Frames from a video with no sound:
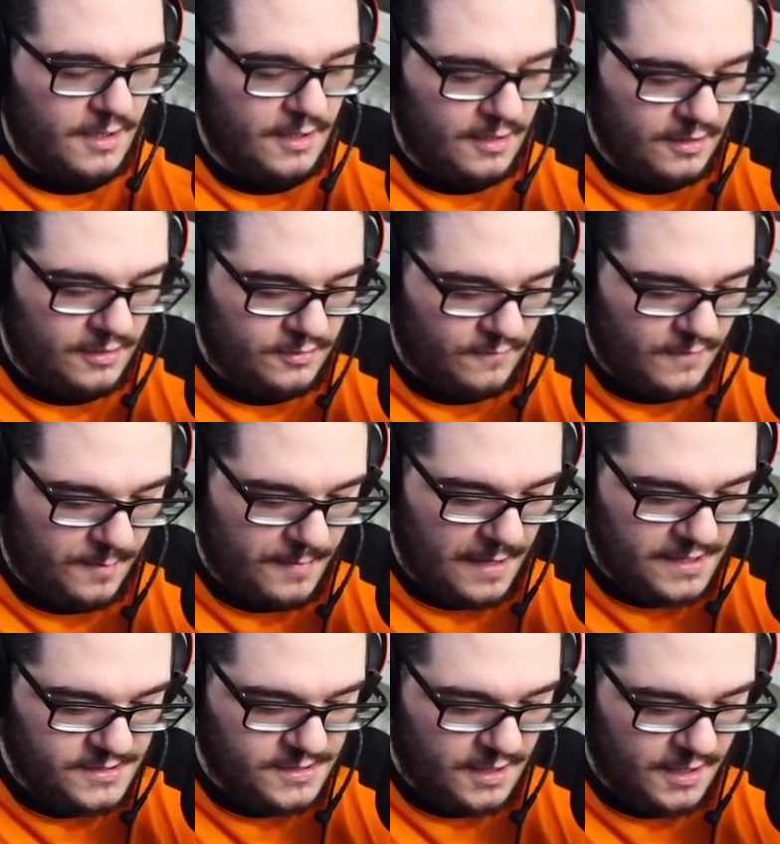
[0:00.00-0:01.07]
Eh, dovrebbe
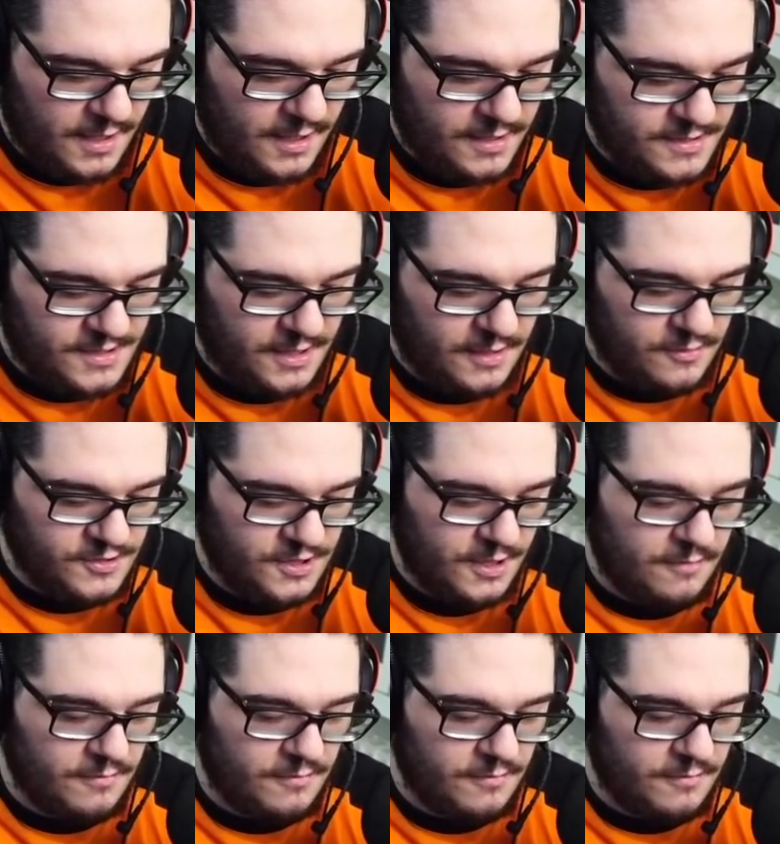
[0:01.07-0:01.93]
essere... Sì, così.